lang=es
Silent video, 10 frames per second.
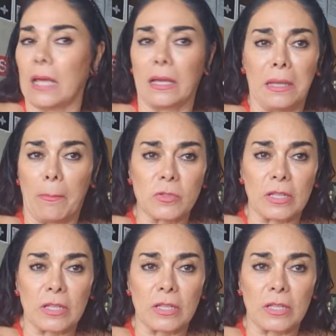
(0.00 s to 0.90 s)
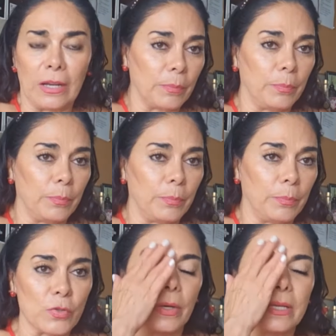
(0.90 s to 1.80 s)
seguiría apostándole al amor,
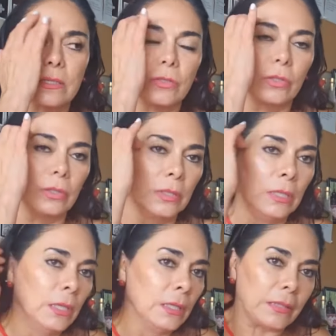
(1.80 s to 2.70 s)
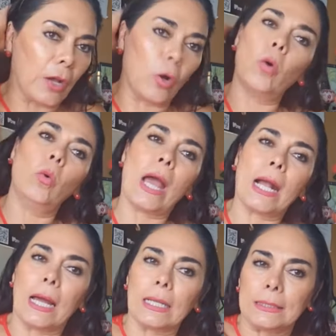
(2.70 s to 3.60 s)
por supuesto.
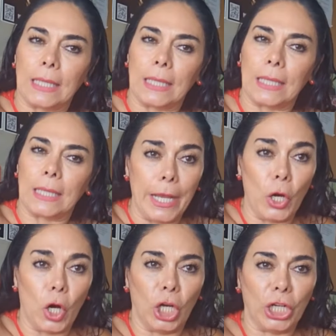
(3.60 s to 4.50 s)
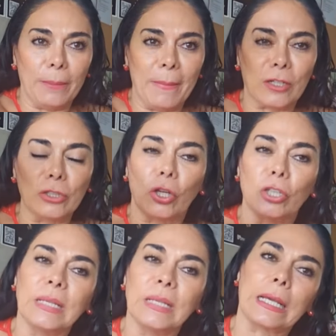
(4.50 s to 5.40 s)
Tengo una cartelera
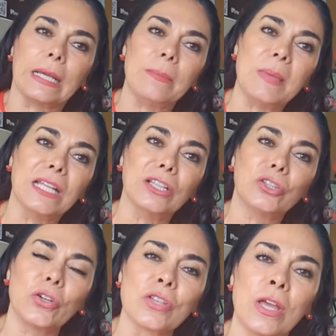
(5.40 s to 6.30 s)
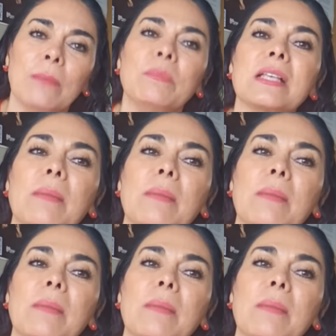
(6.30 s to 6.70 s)
enorme con todos mis requerimientos,